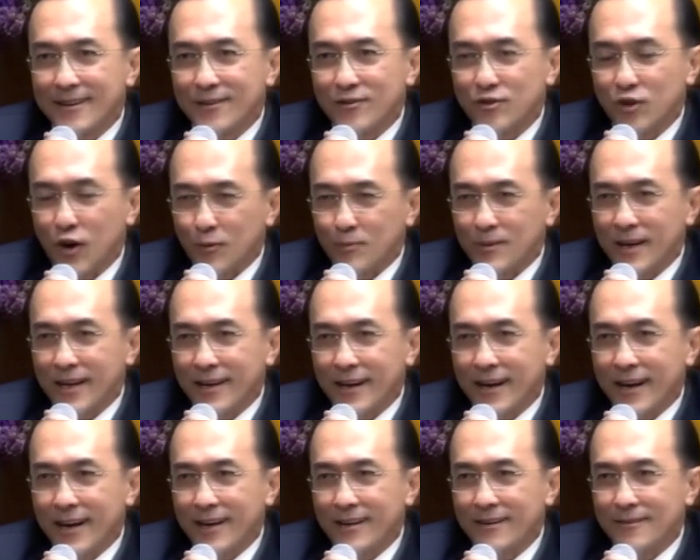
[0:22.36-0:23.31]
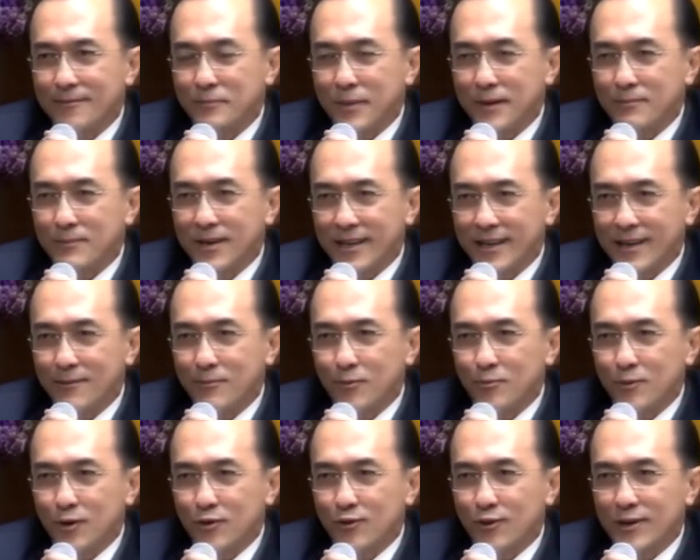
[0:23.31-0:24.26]
ตอบง่ายๆ เหมือนเมื่อกี้ผม
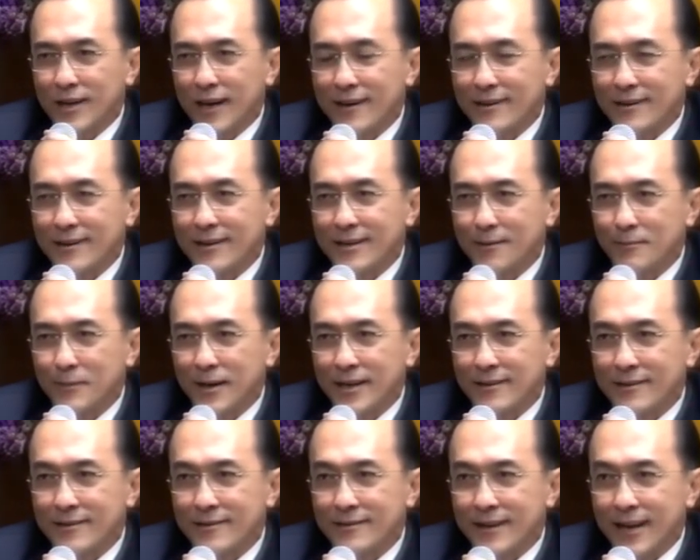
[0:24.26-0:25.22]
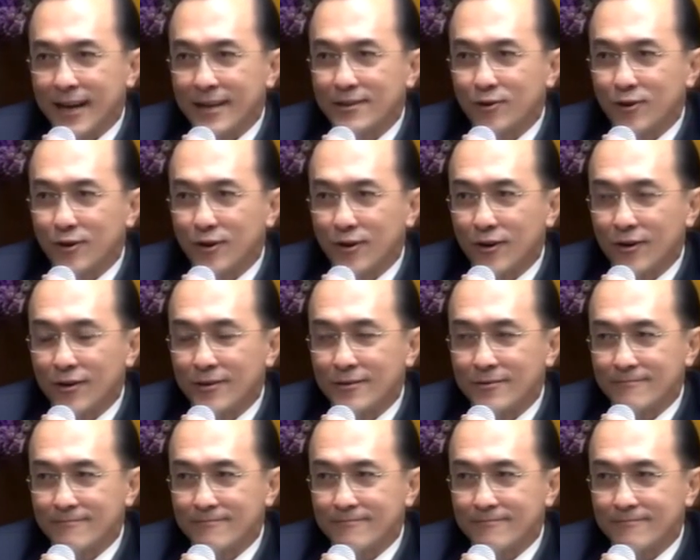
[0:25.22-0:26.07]
ยกตัวอย่างเรื่องน้ำมันแก๊สโซฮอล์